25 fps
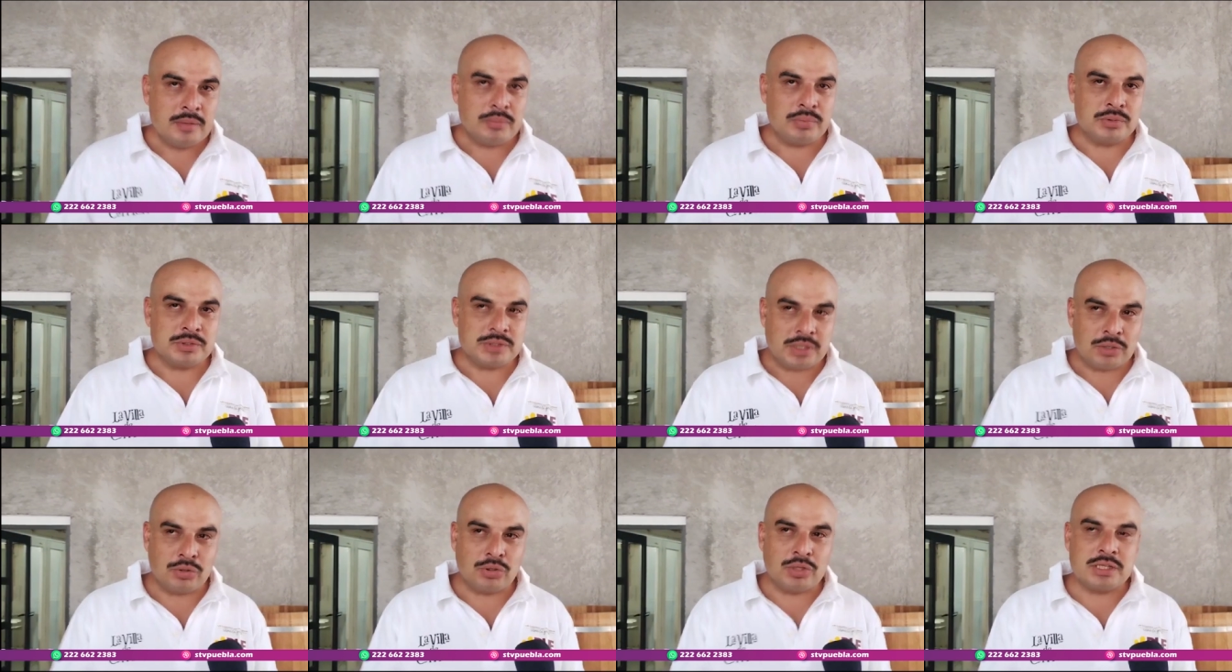
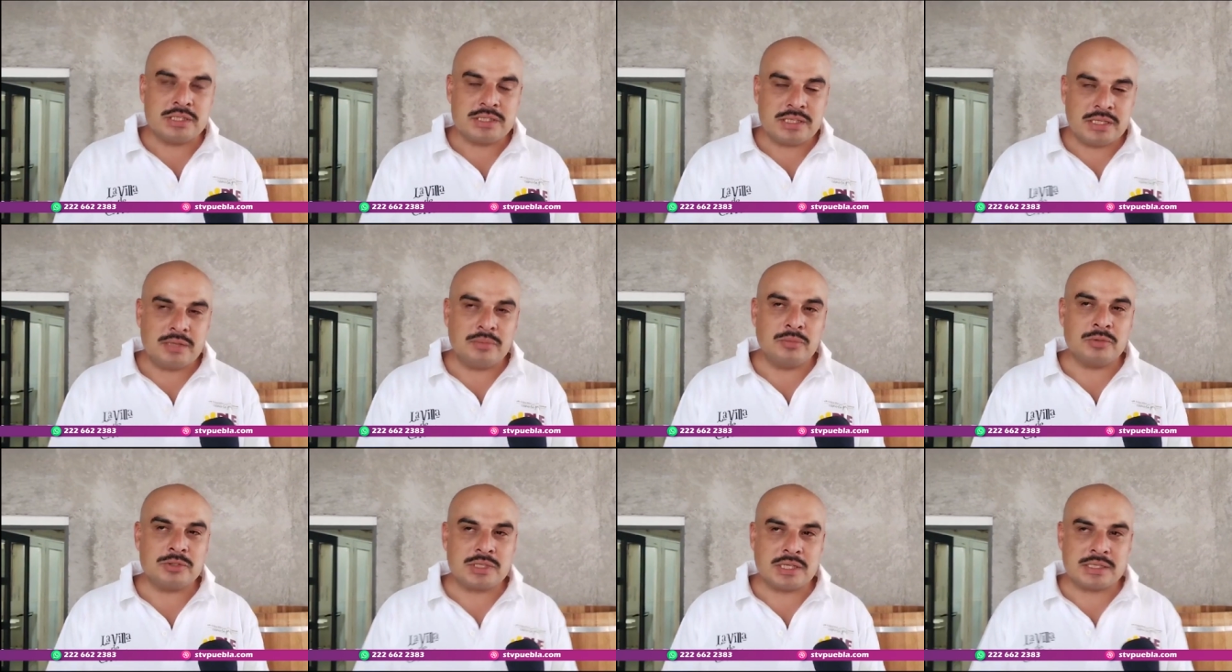pues digo,
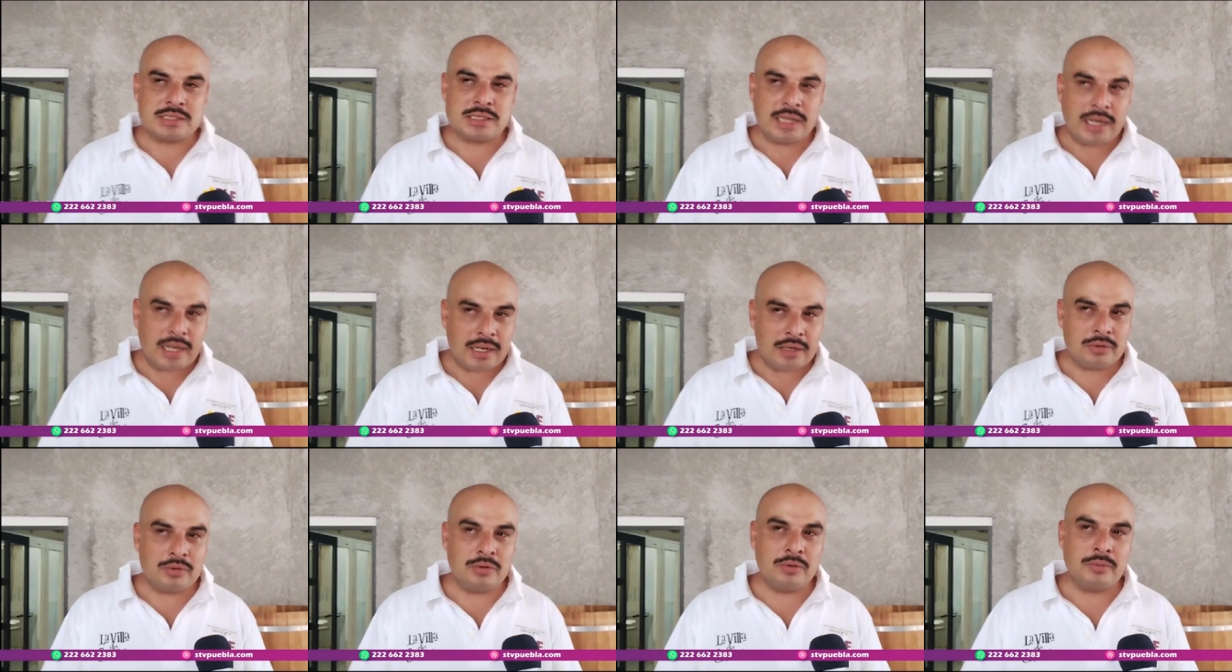decidimos
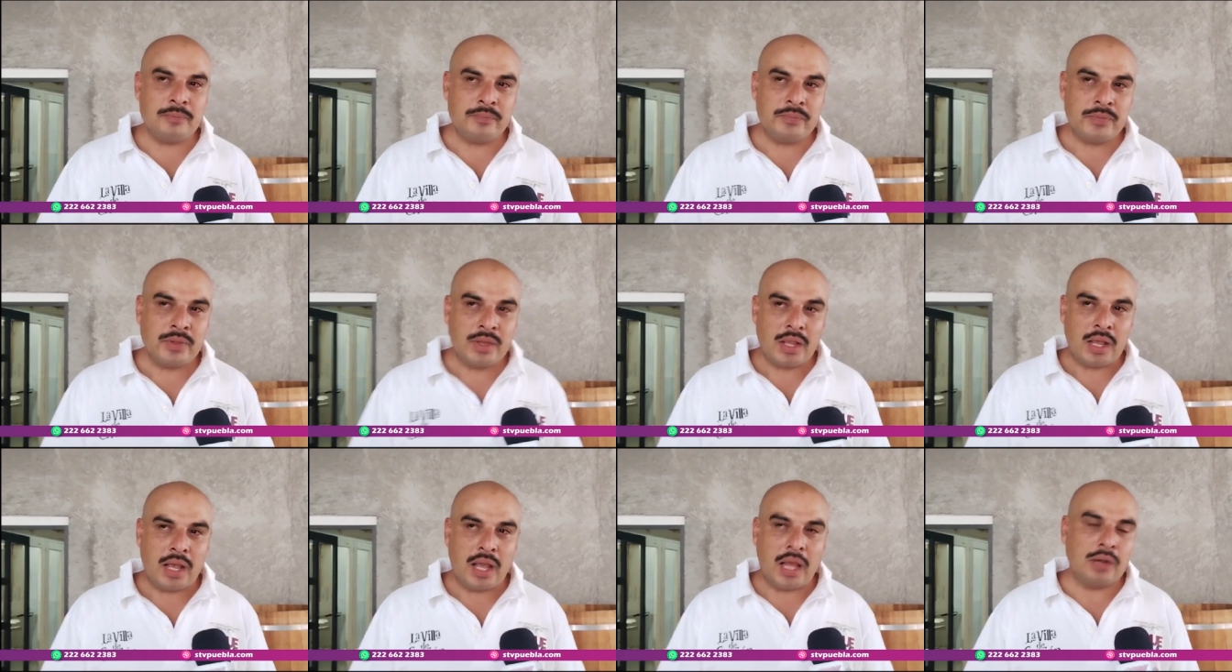hacer algo,
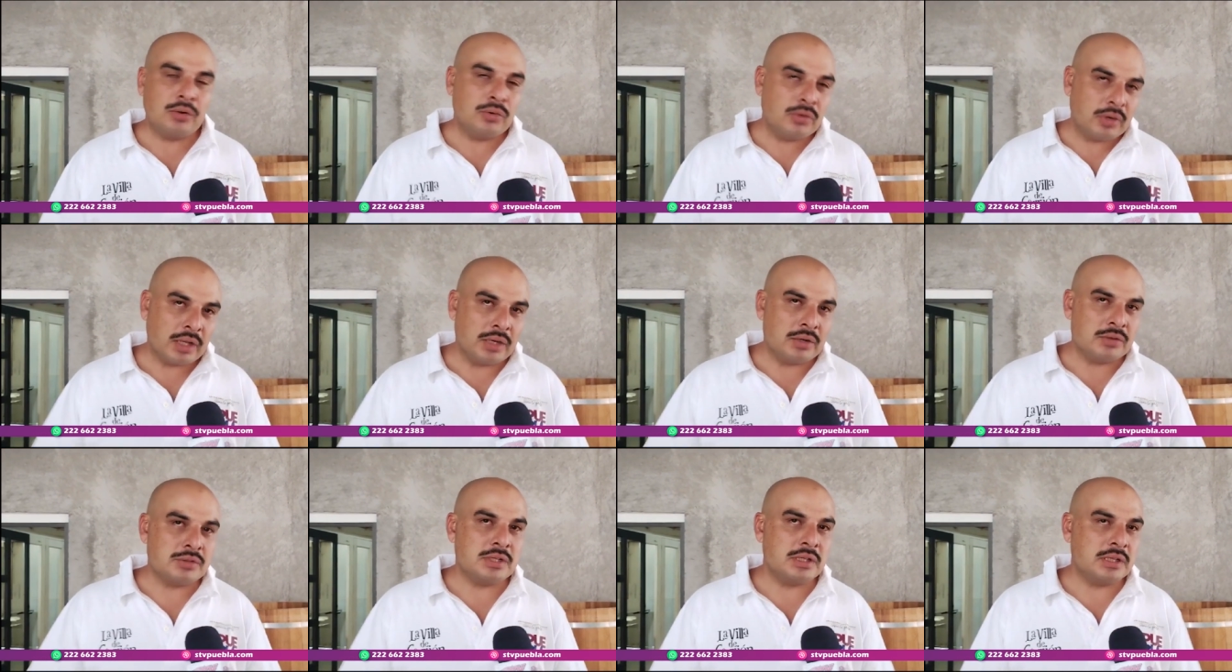
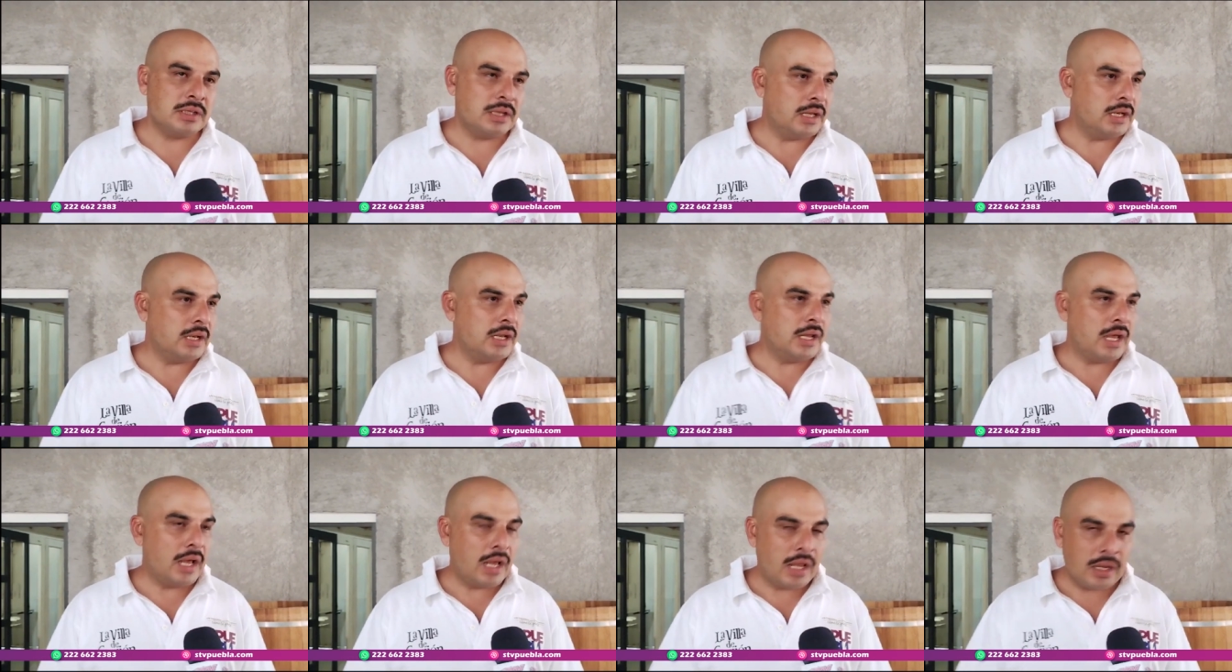algo que no se tiene,